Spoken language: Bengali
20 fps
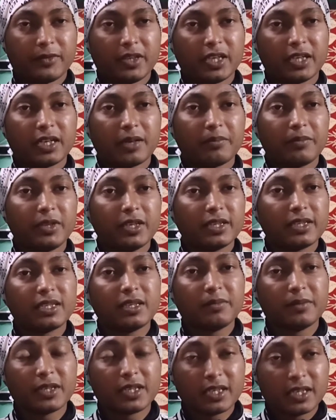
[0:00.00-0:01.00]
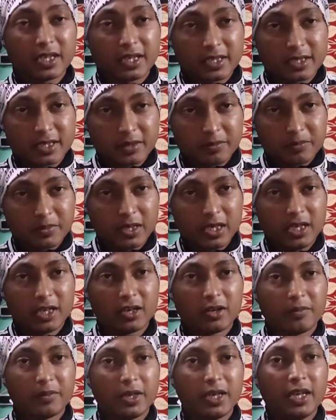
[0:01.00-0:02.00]
যেটা পিএসসি মিসলেনিয়াসে পিলি
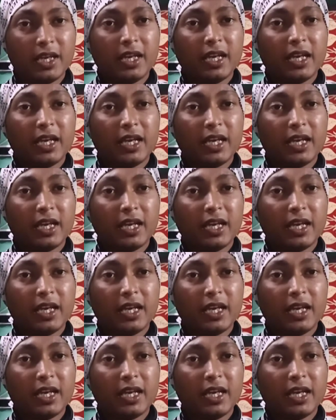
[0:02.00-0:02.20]
হবে